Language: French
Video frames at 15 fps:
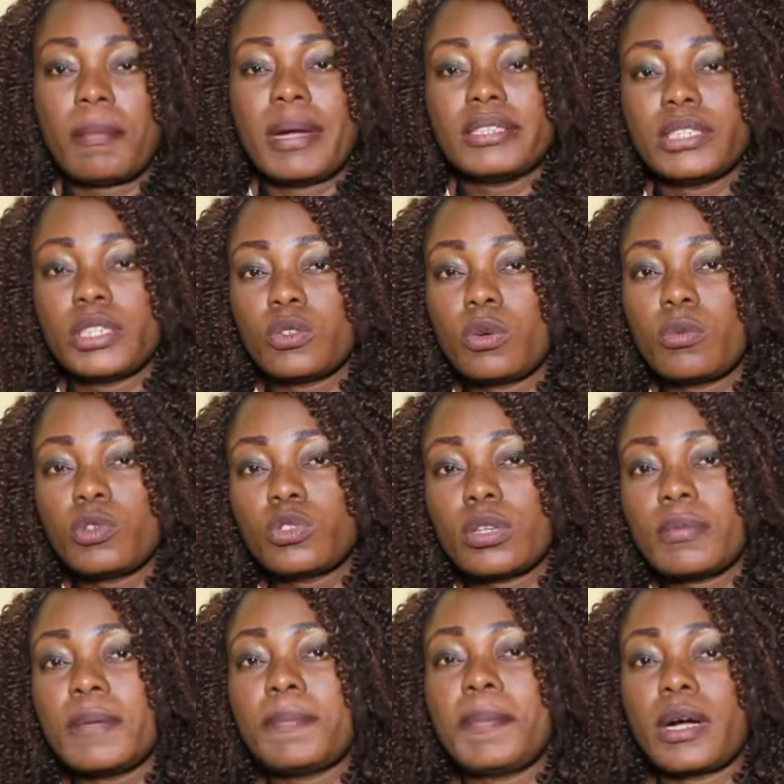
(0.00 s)
Bande
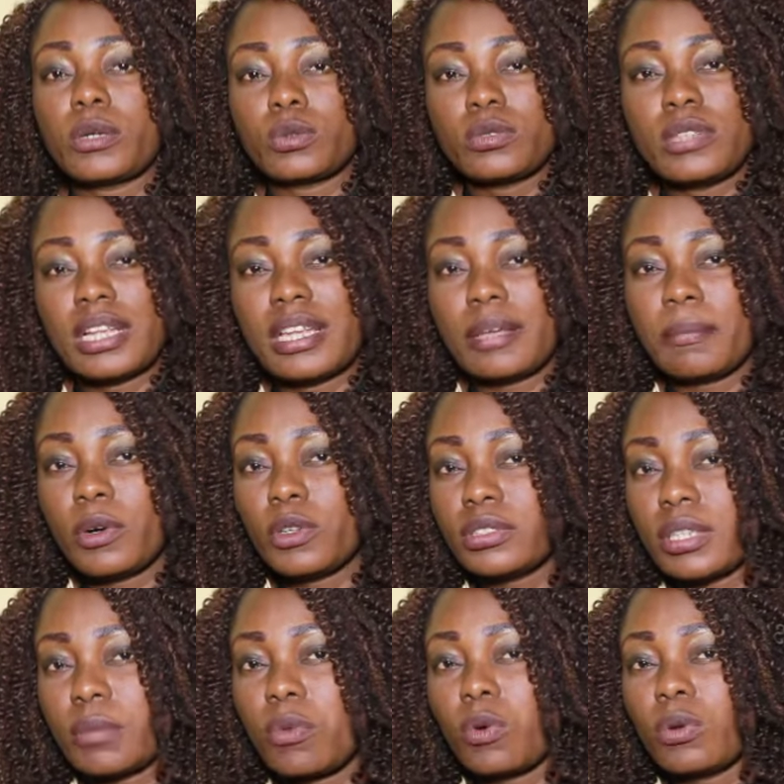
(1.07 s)
Bosomi partout dans le
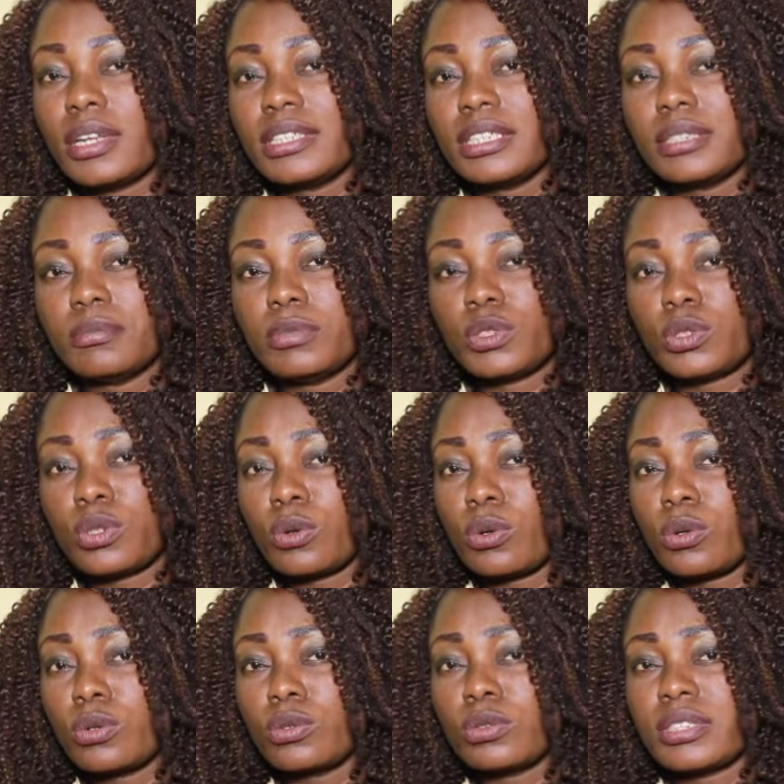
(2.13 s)
monde, Borolande Mission,
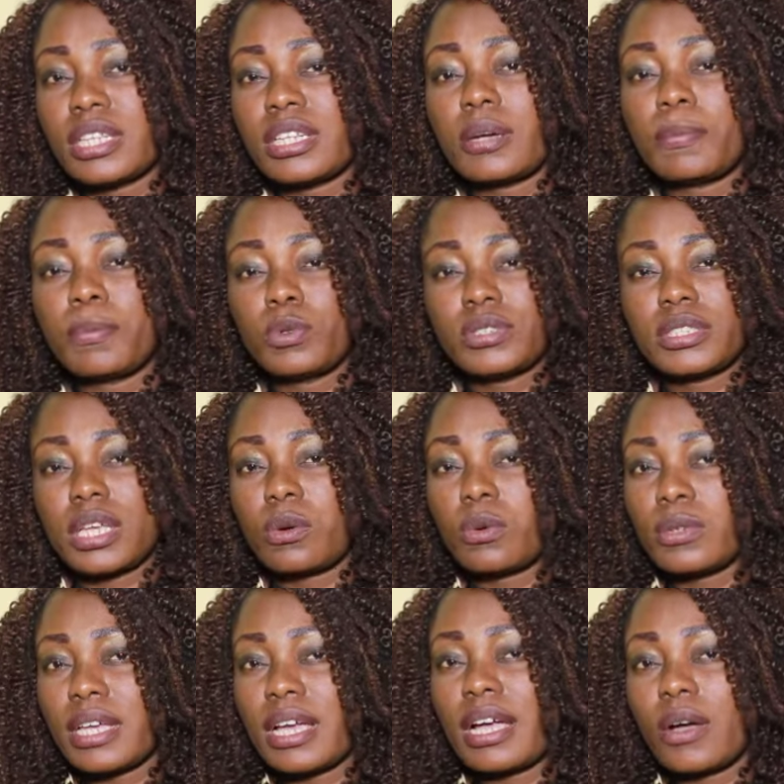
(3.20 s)
Oyo Ozana Posa,
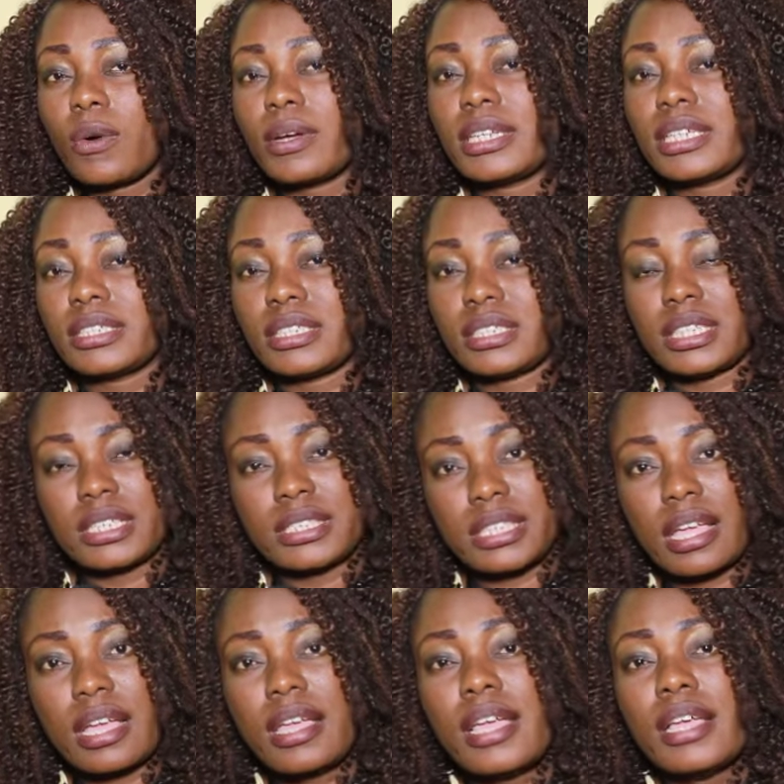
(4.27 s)
Oya na
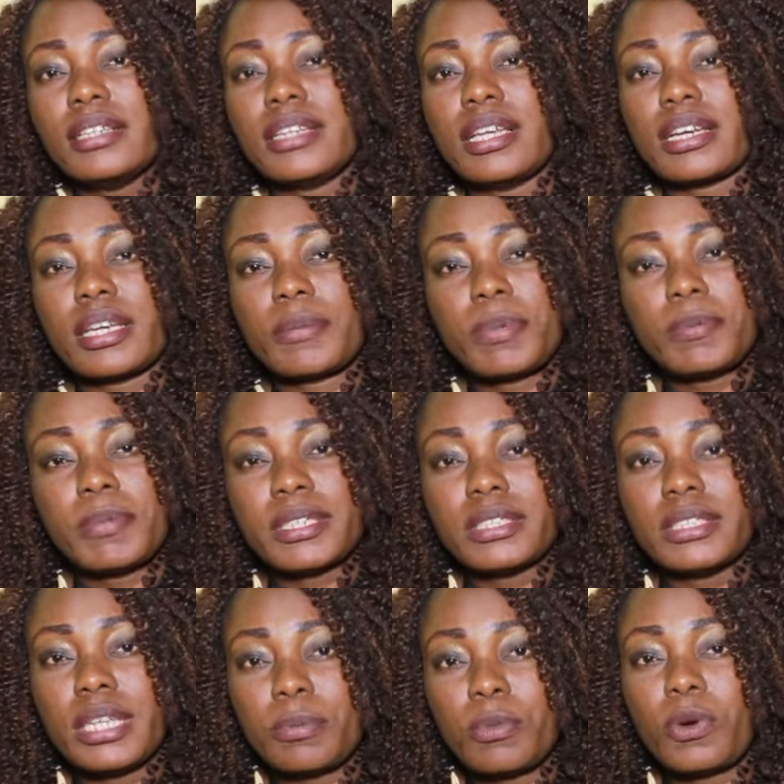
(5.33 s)
Kishasa, la
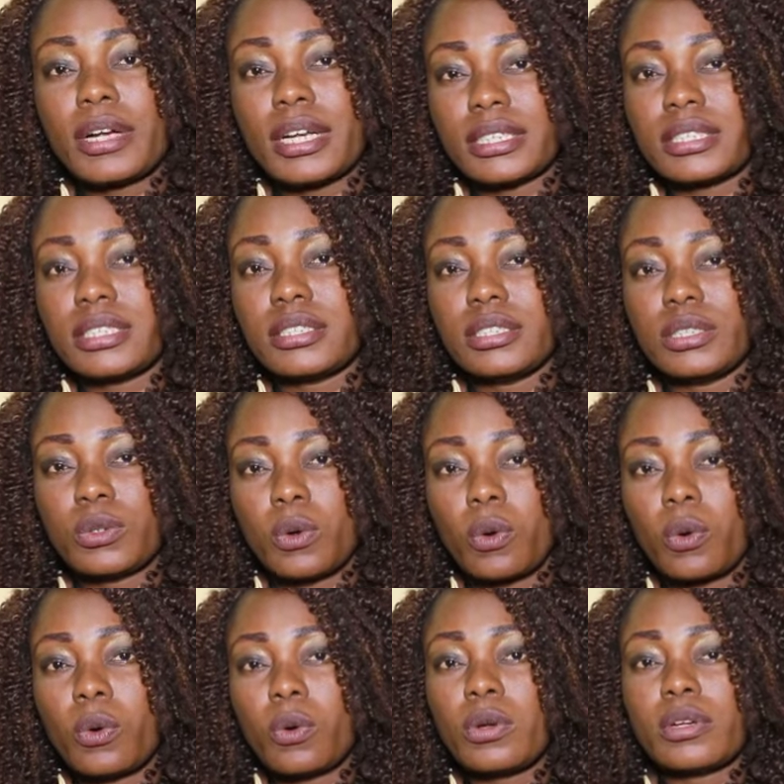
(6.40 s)
République démocratique du
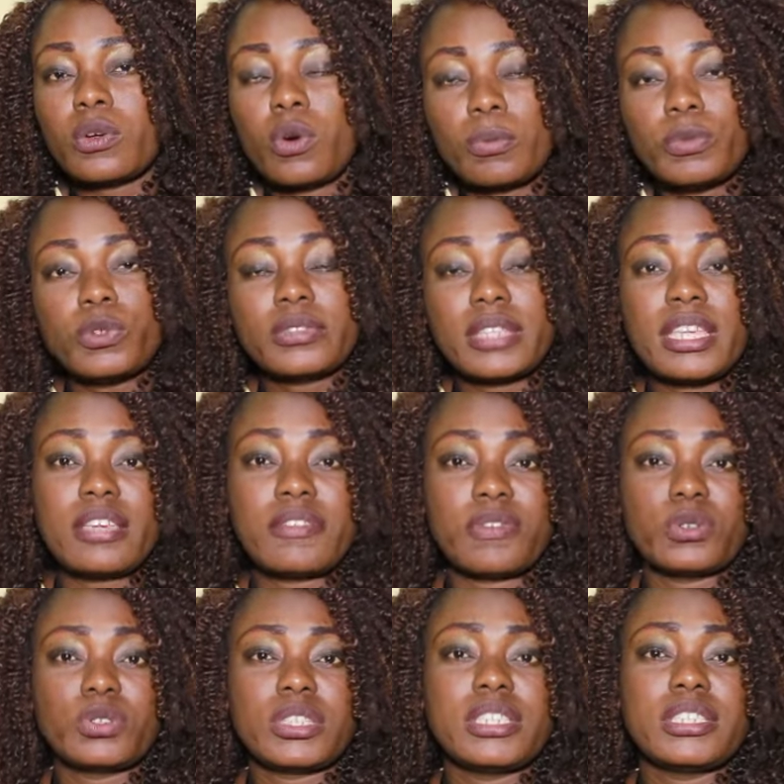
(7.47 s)
Congo, communauté
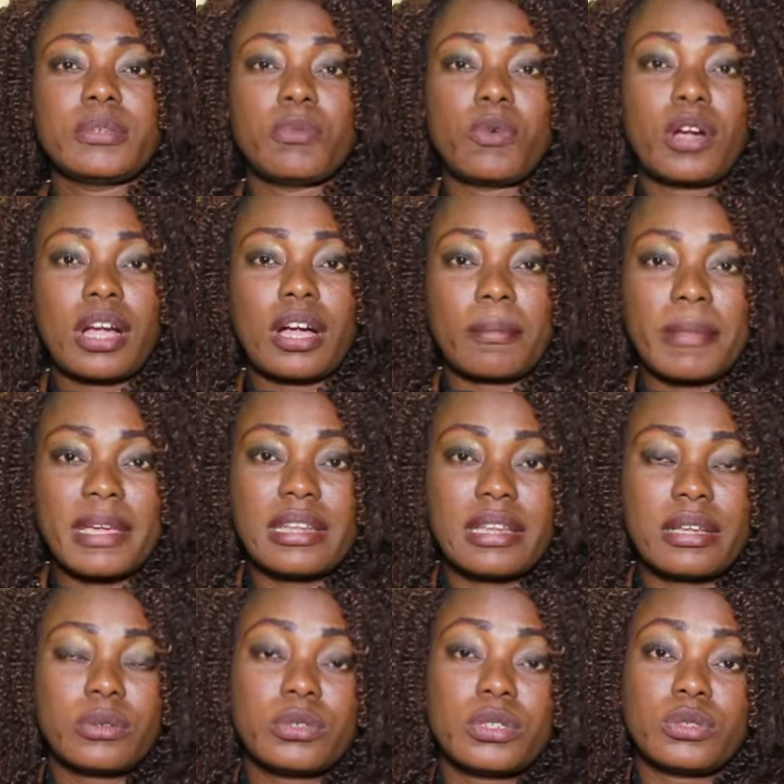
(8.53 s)
évangélique Mont
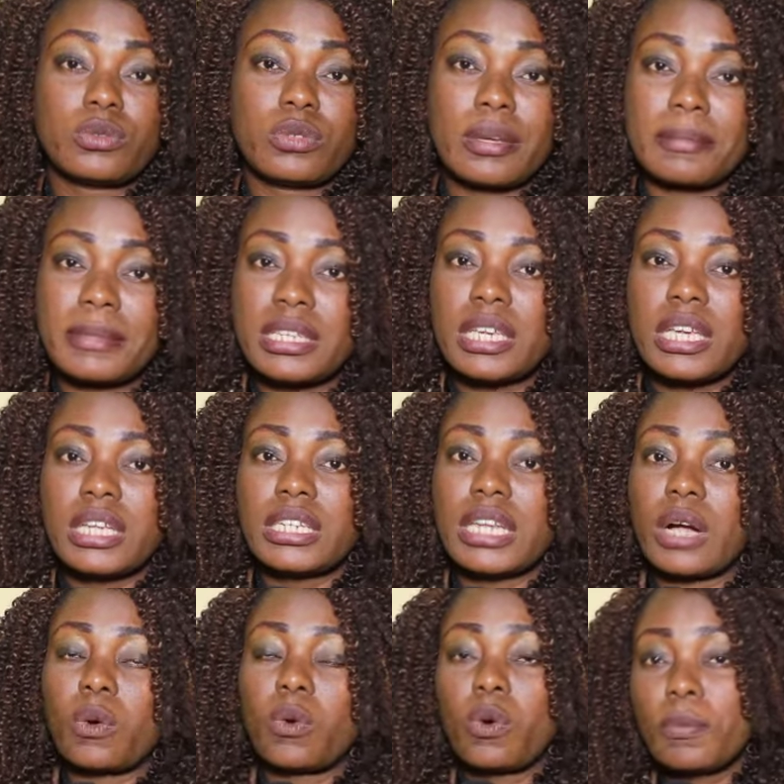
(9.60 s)
Carmel, Oyo Zouami,
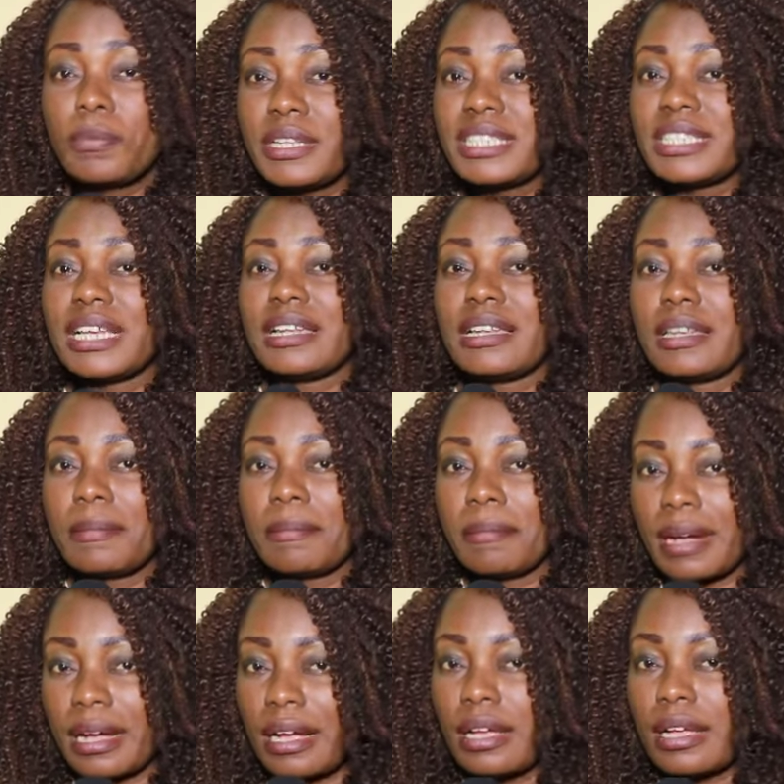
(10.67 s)
na commune ya
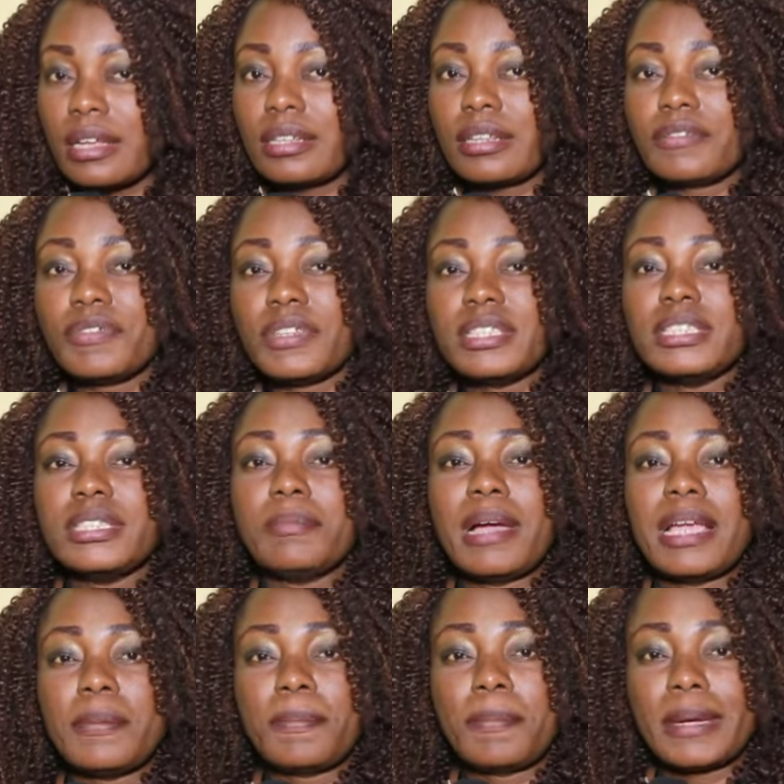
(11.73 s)
Lemba, Veni
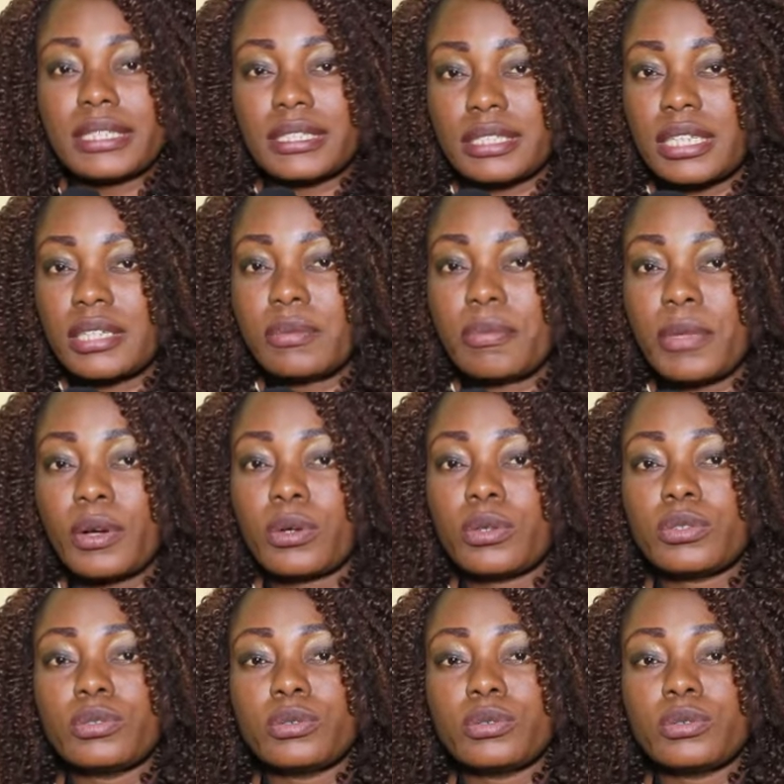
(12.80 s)
Bypass bah, numéro